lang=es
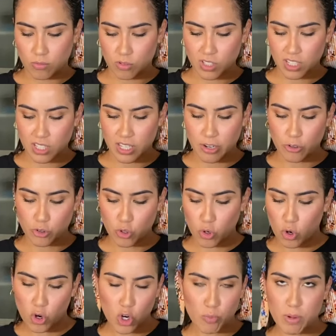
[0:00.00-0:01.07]
O sea, si lo
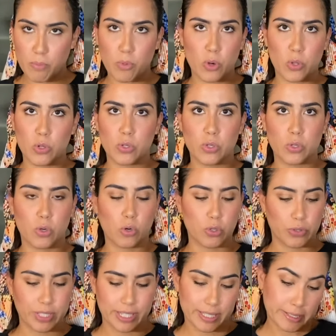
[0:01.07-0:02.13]
toco no me puedo
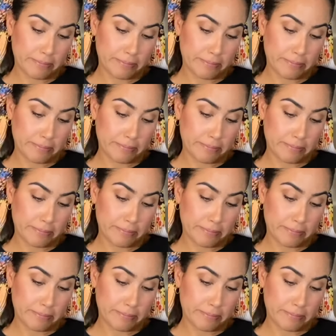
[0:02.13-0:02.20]
cortar.